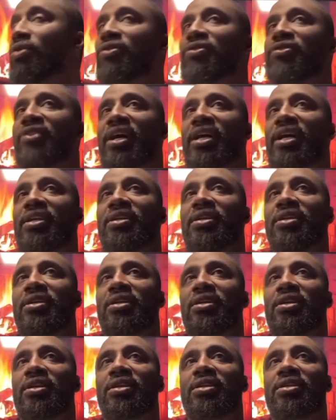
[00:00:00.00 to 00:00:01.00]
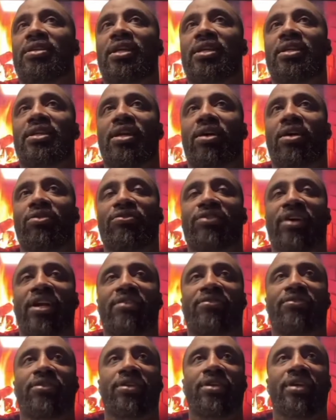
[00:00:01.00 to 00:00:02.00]
Downfall, den
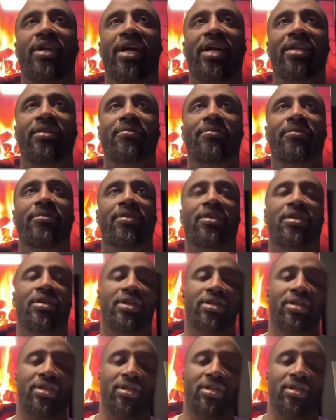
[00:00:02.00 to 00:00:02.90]
Downfall von einem